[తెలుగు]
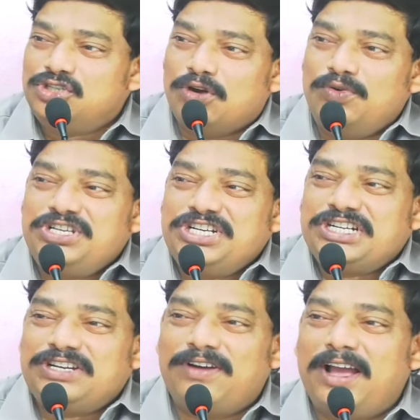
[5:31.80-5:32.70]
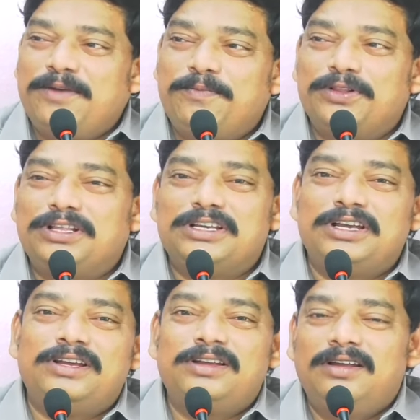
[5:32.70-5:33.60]
సౌండ్ సిస్టమ్ ఆగిపోతే
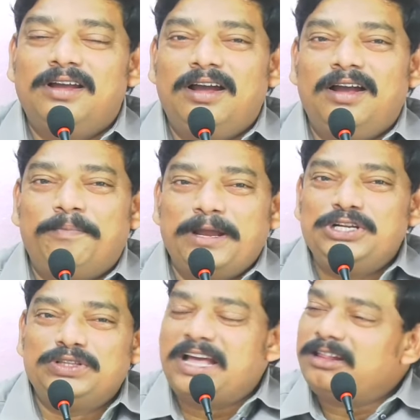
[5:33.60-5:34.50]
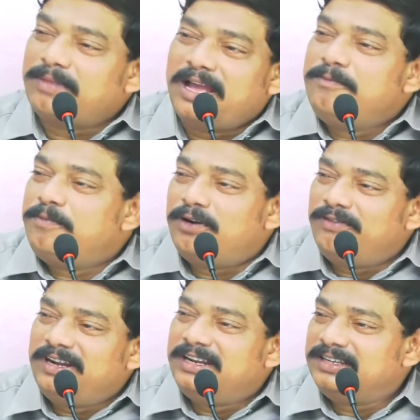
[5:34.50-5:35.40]
పరిశుద్ధాత్మ
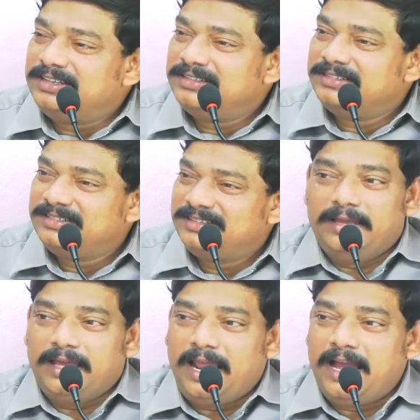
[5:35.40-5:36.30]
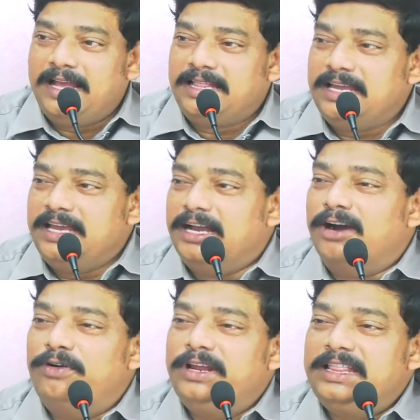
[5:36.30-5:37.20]
ఆగిపోవడం ఏంటి ఎలాగైతే ఈ
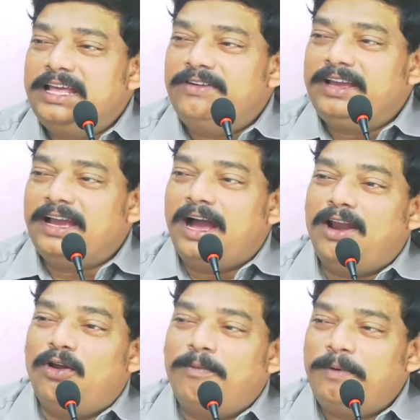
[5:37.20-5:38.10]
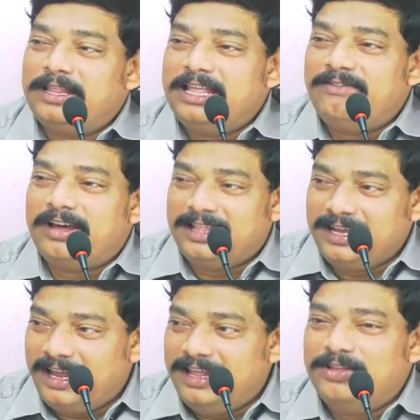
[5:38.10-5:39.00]
గౌరీదేవికి ఆ లోపల దేవి
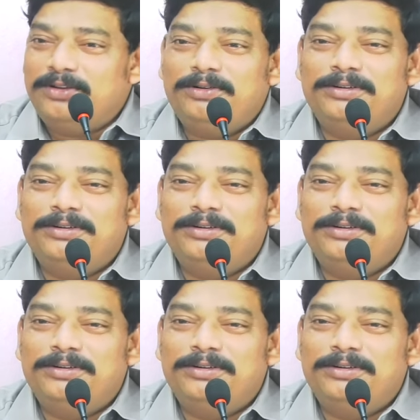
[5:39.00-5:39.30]
అర్థం కాలేదో